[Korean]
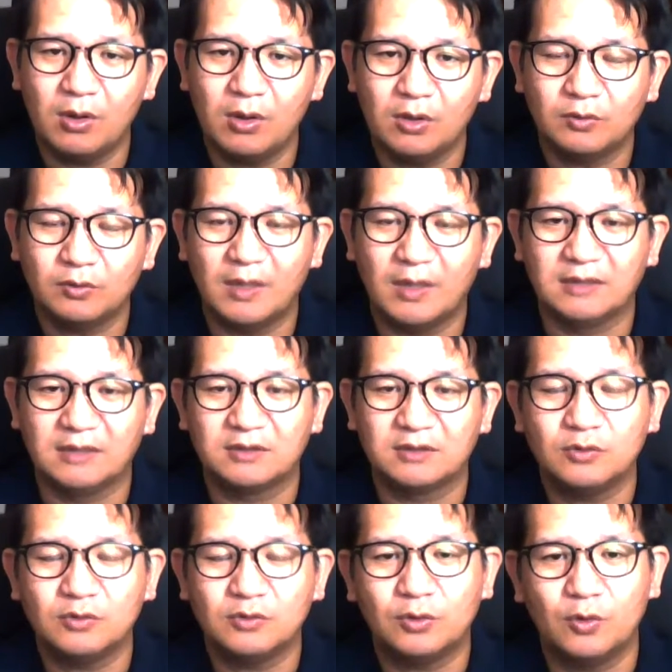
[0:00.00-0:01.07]
또한
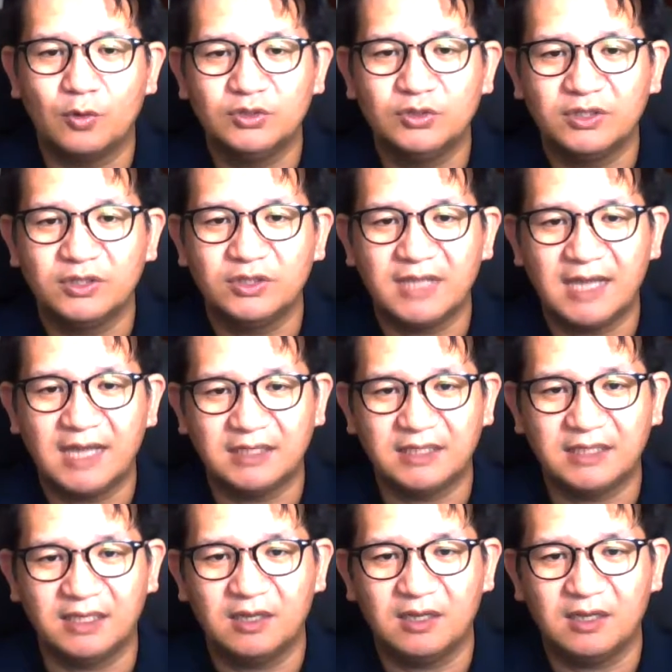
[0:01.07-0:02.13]
성도를 온전케 하기